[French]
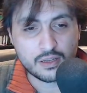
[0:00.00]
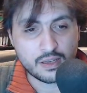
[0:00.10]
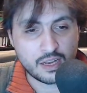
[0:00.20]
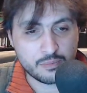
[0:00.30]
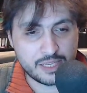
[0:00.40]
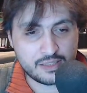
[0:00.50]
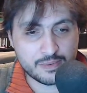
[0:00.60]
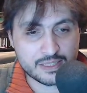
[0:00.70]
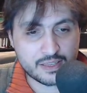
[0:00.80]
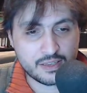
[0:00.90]
Elle a bien été
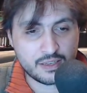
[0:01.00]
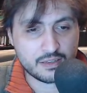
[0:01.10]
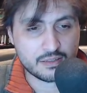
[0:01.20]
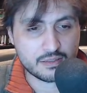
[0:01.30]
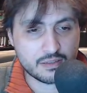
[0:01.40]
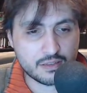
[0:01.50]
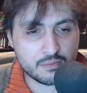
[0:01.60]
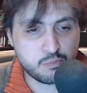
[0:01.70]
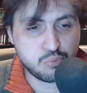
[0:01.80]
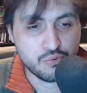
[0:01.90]
masquée, et
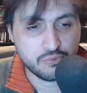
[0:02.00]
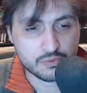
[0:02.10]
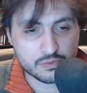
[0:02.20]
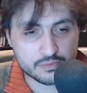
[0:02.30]
pouf.